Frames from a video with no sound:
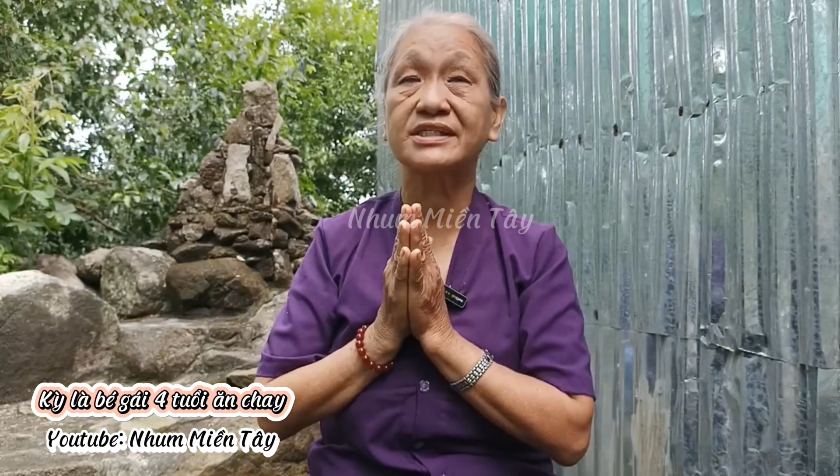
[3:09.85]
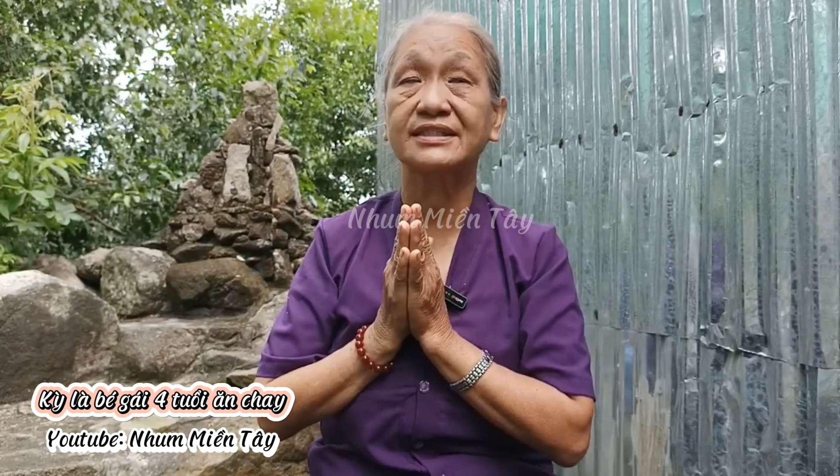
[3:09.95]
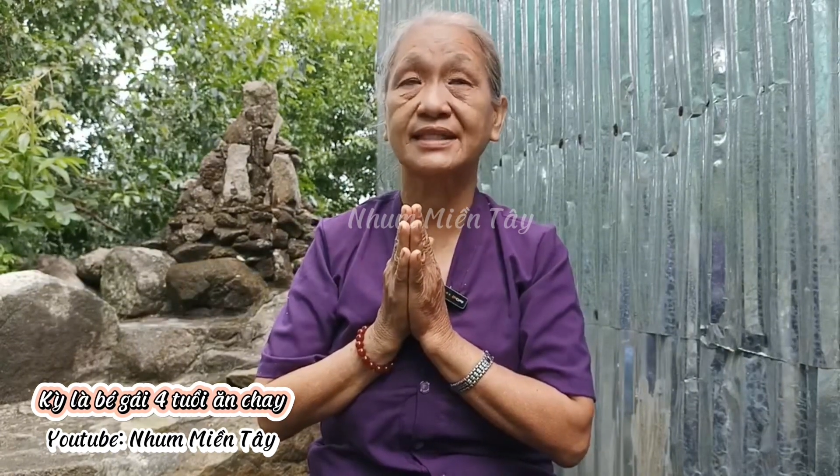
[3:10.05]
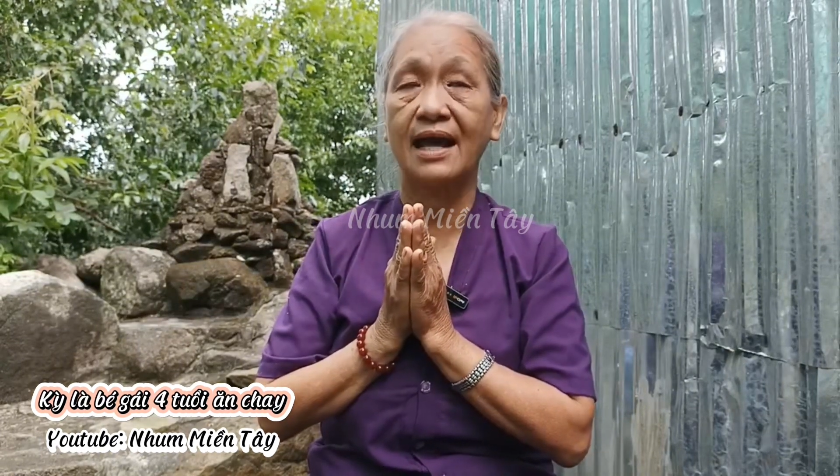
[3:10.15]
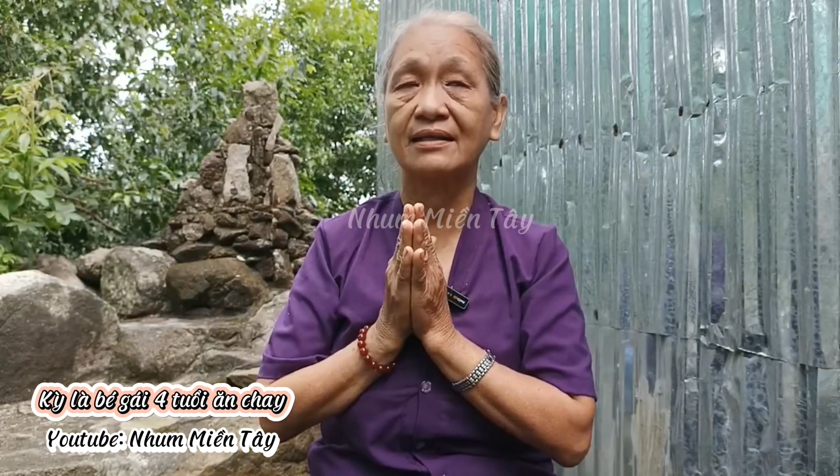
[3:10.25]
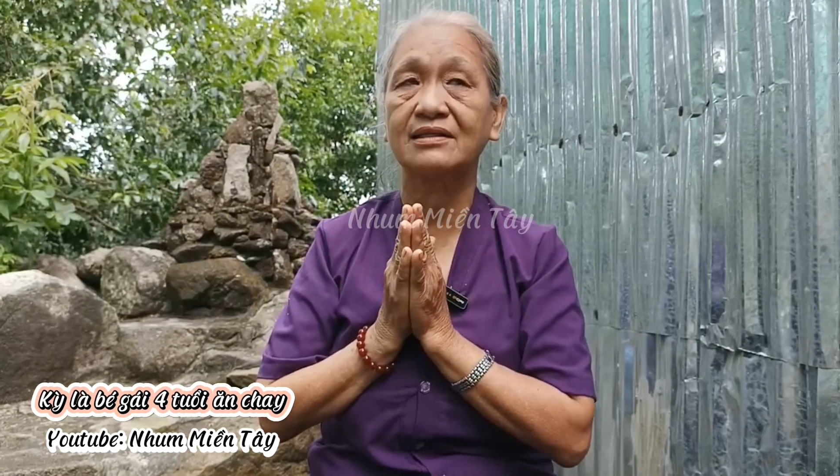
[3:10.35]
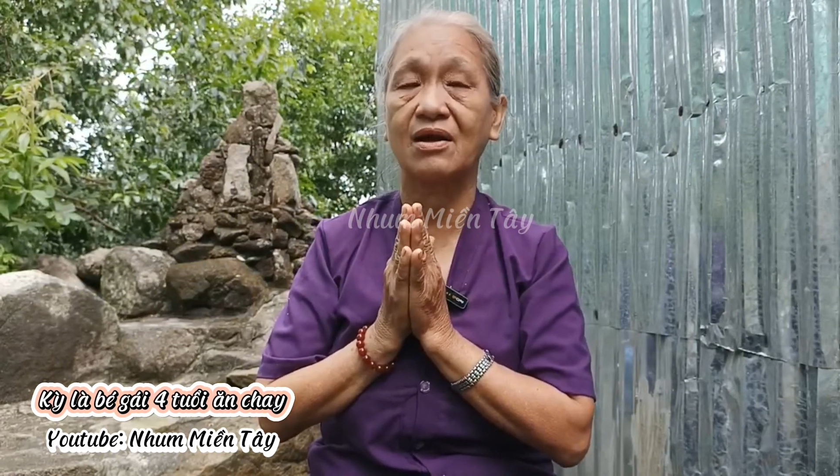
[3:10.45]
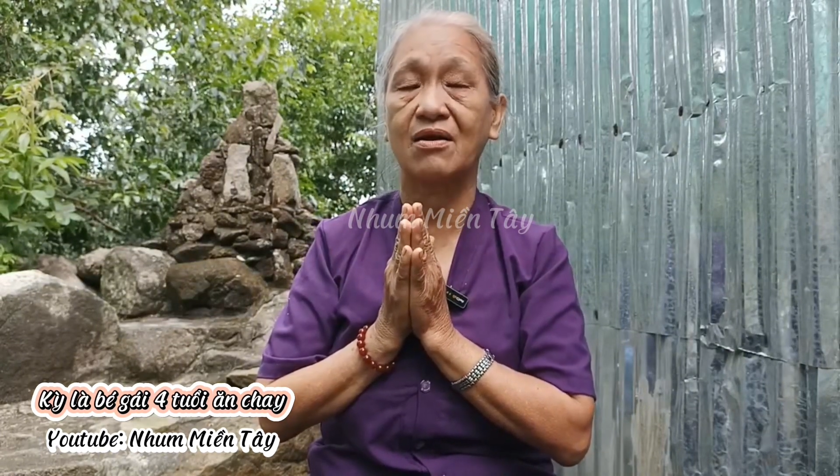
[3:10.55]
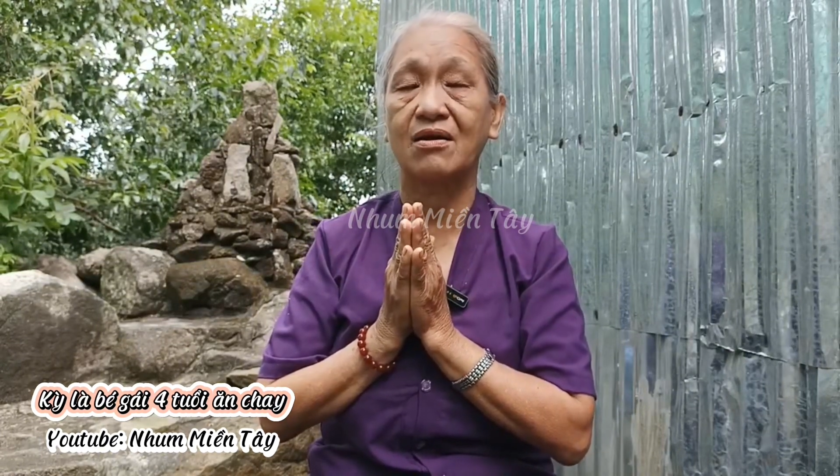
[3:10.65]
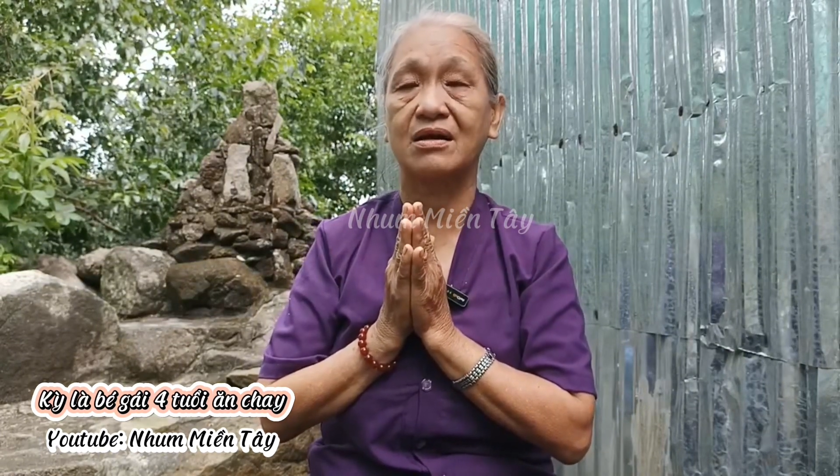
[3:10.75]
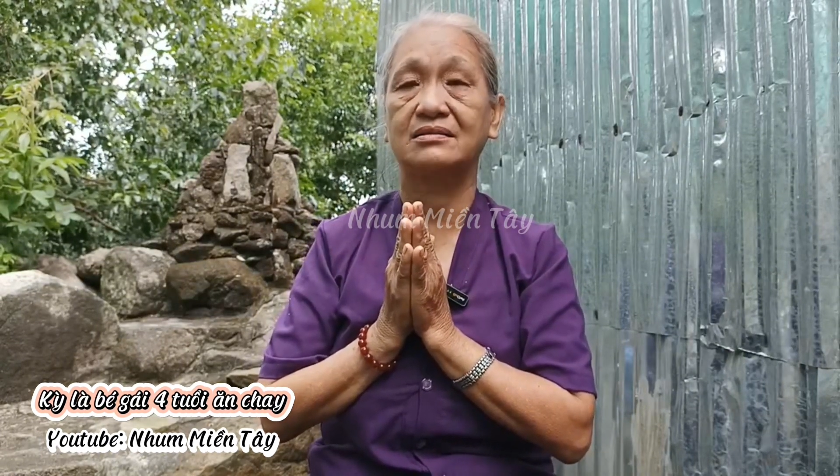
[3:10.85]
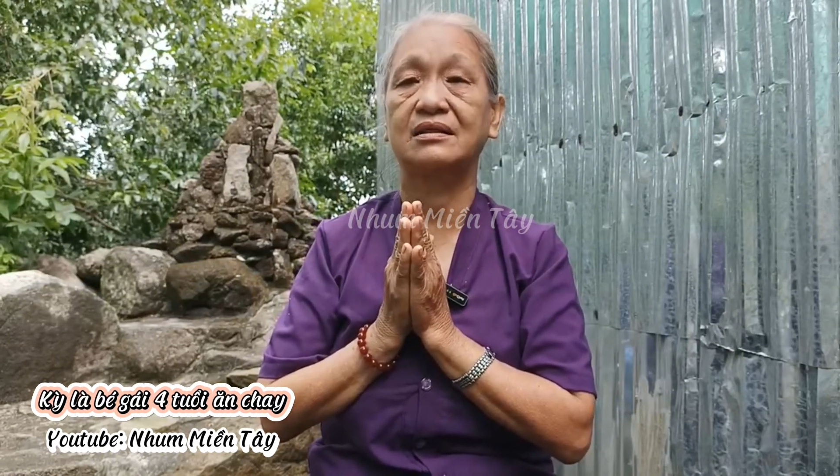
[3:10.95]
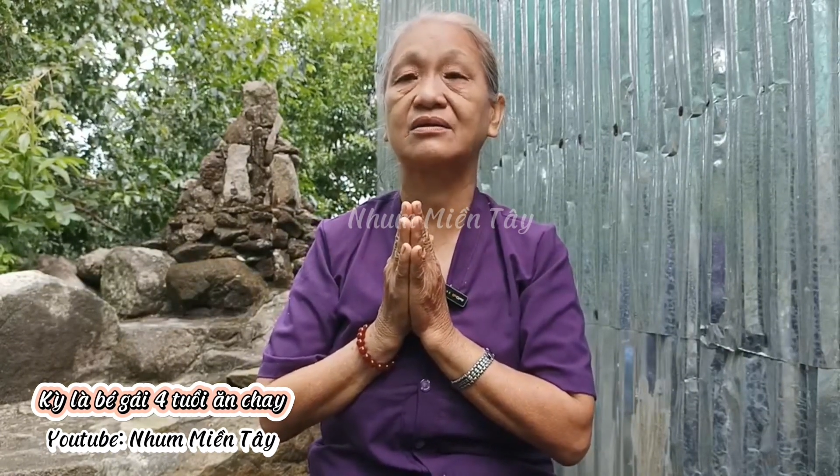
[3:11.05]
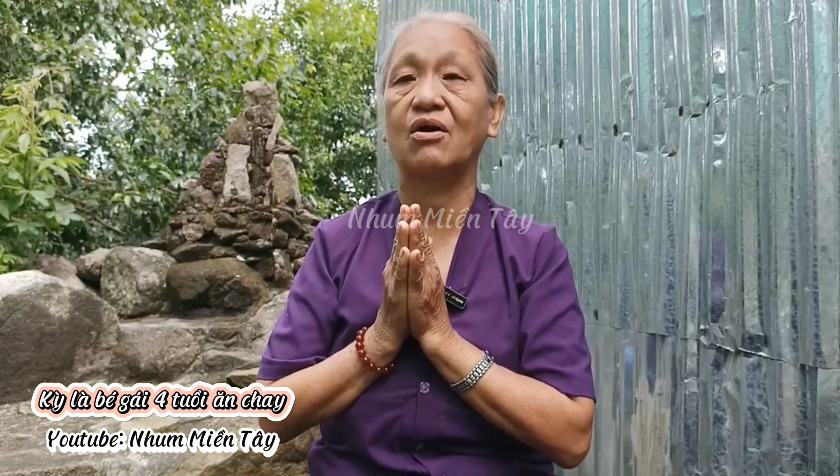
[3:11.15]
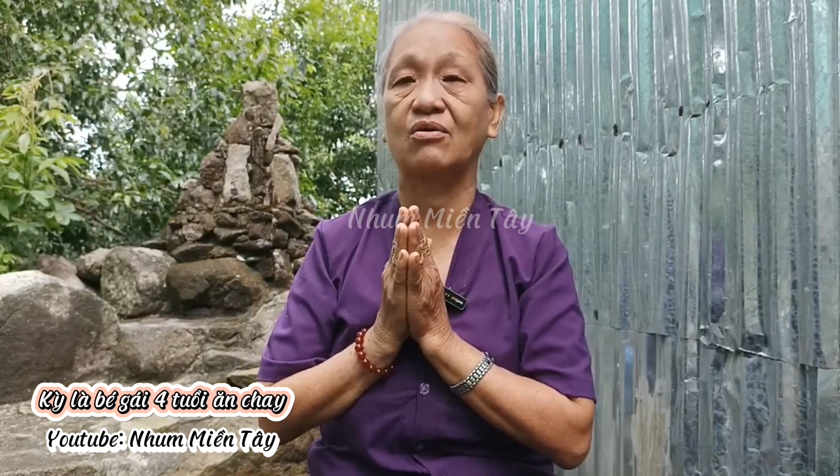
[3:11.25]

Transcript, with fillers: mà khuyến tấn